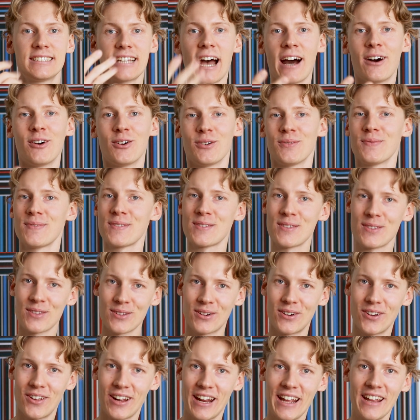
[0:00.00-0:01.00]
Ciao,
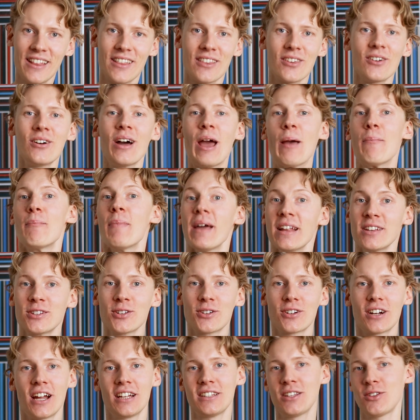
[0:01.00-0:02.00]
sono Lorenzo e
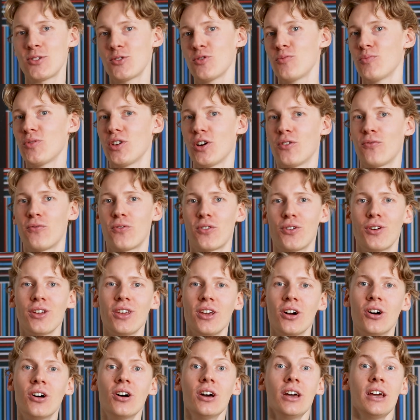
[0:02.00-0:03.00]
bentornati su Mi Offro
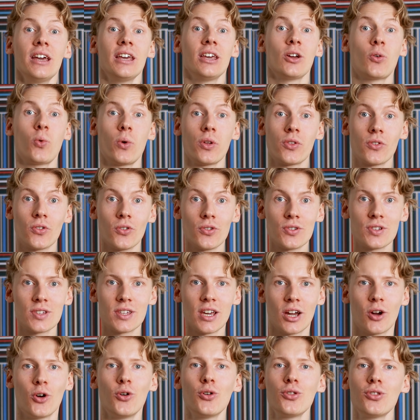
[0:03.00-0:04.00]
Io, in questo
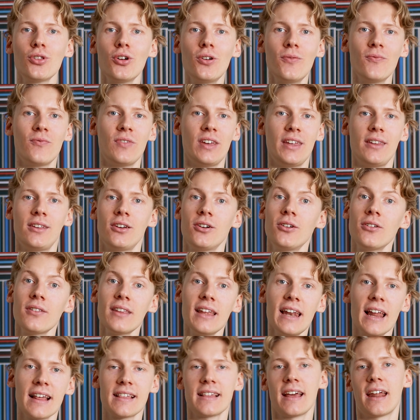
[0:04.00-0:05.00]
secondo video
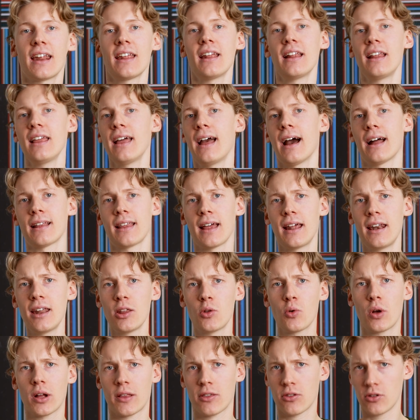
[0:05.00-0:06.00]
della serie dedicata
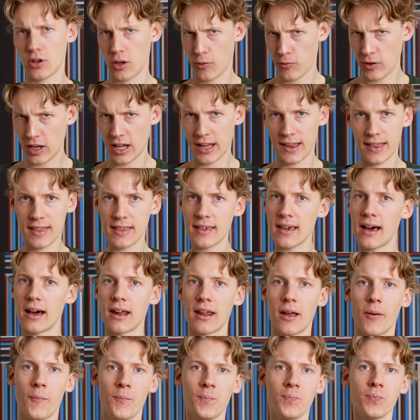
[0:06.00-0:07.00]
all'educazione
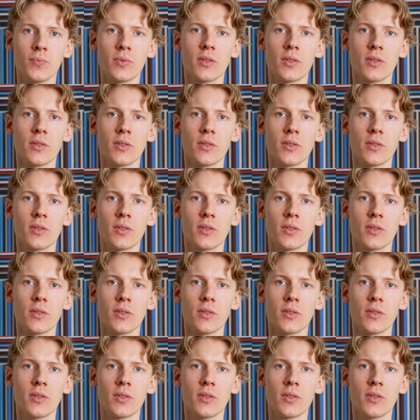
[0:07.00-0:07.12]
finanziaria.